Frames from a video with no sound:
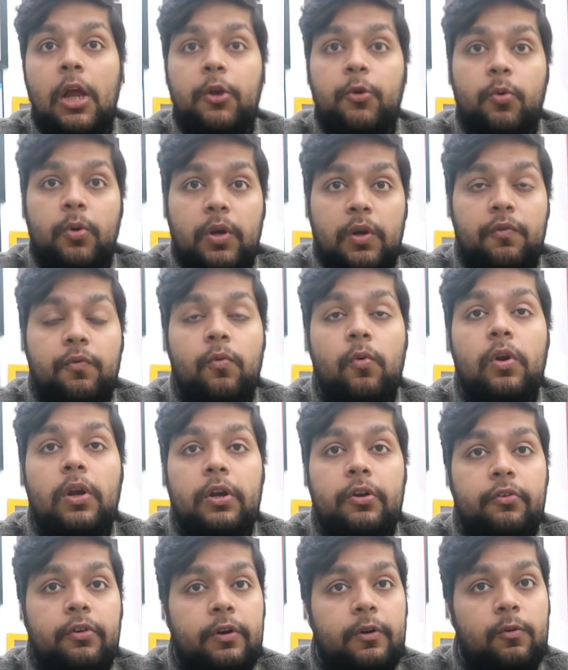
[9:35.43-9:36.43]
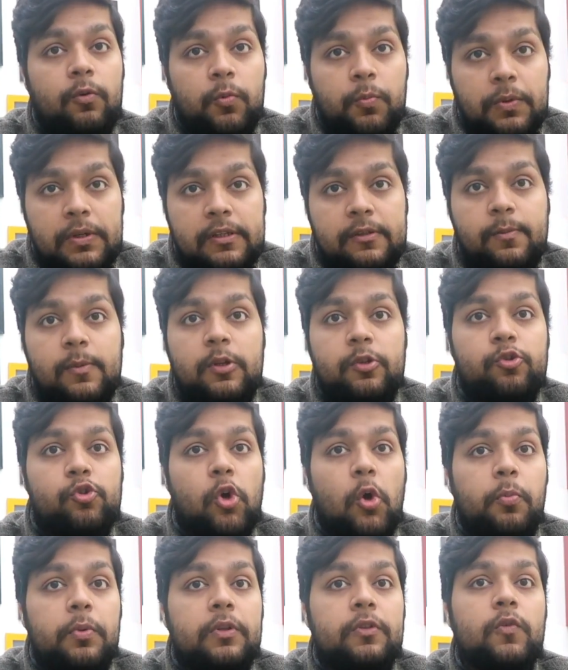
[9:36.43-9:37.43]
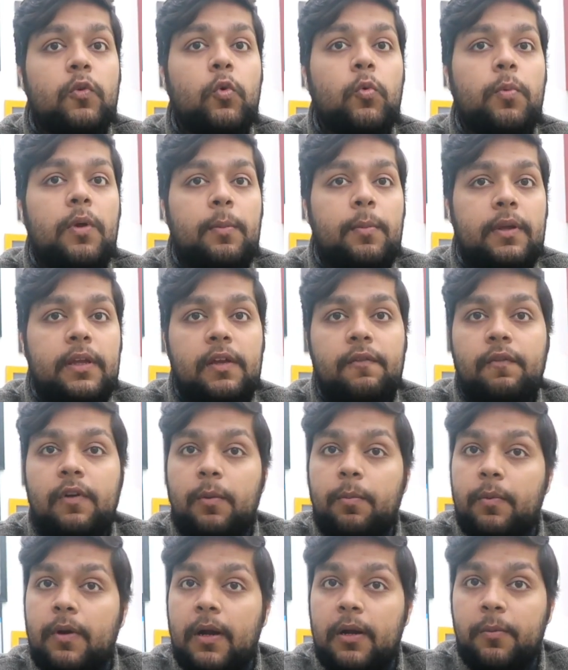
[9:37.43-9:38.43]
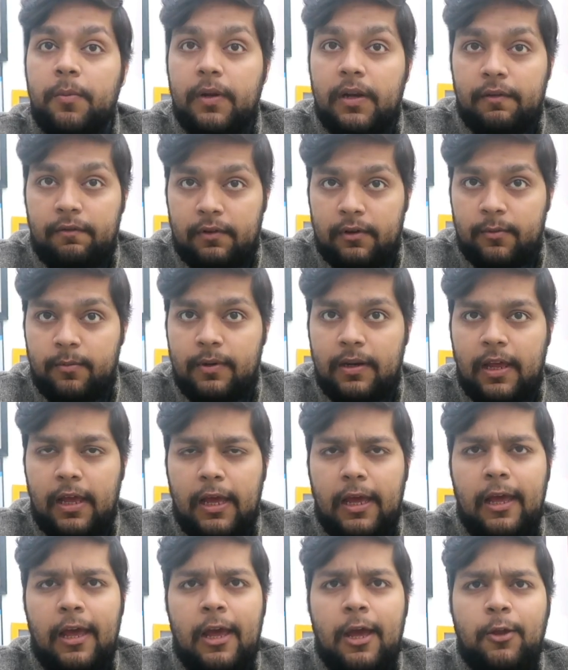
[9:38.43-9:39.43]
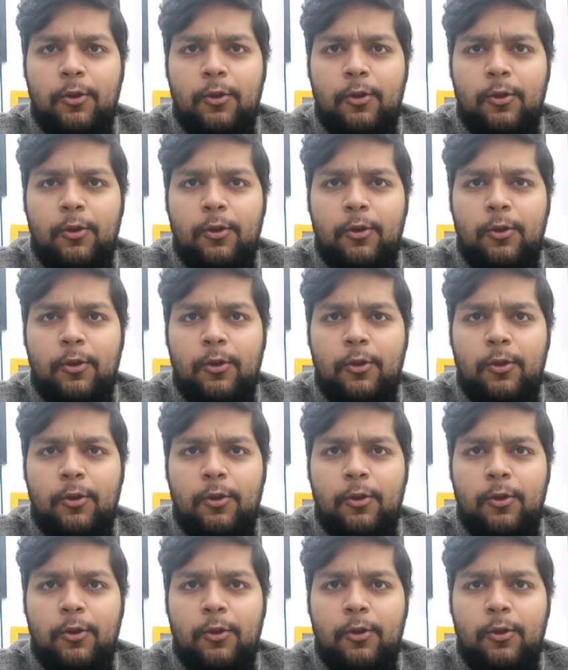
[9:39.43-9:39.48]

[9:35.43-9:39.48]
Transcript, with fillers: ट्वेंटी फोर हंड्रेड रुपीज़ में चौबीस सौ रुपये में ये फ्लिपकार्ट पर अवेलेबल है